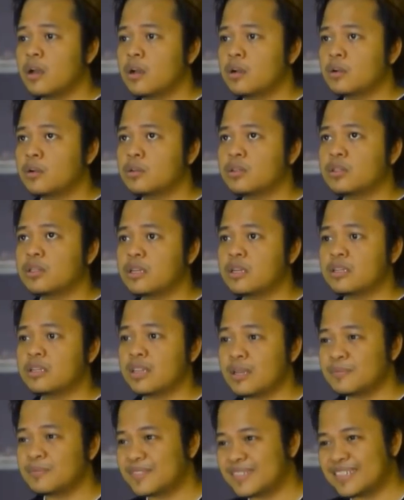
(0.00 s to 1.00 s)
ku
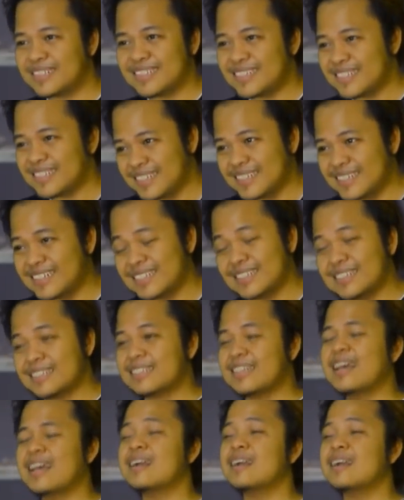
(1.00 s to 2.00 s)
tetap
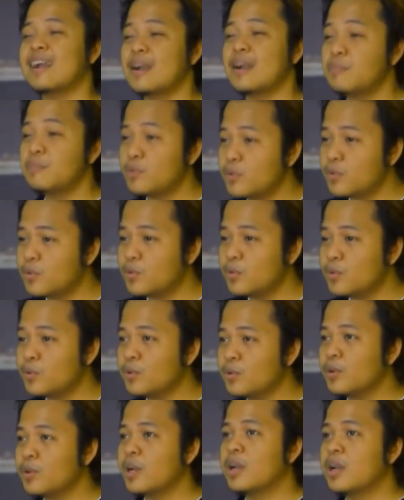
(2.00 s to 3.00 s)
cinta kamu
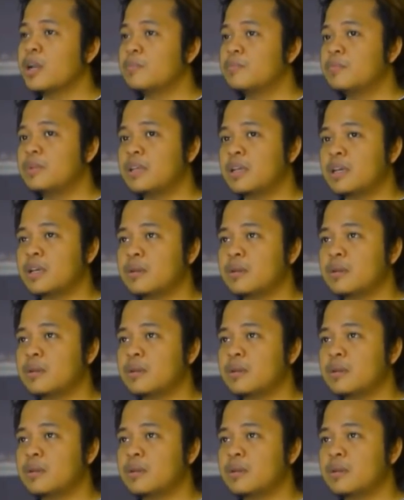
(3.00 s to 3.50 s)
Biar